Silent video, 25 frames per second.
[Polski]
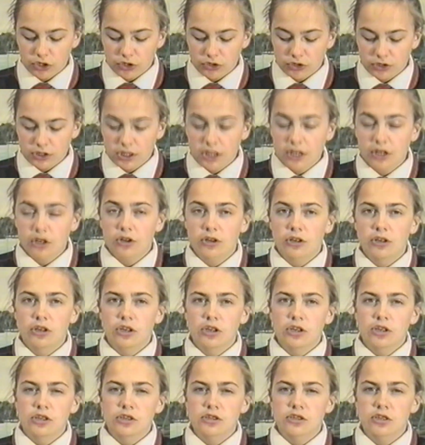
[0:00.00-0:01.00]
się od tego,
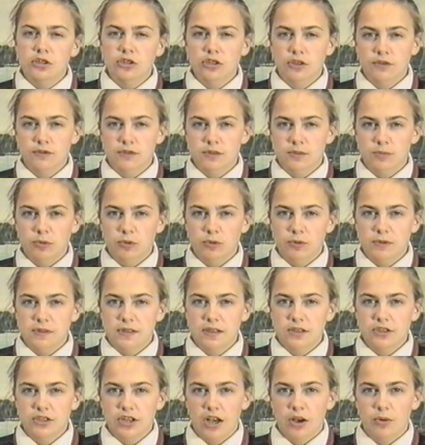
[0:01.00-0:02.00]
co się w
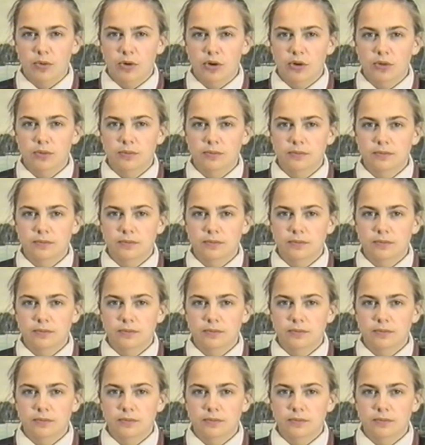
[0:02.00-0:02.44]
spółce działo.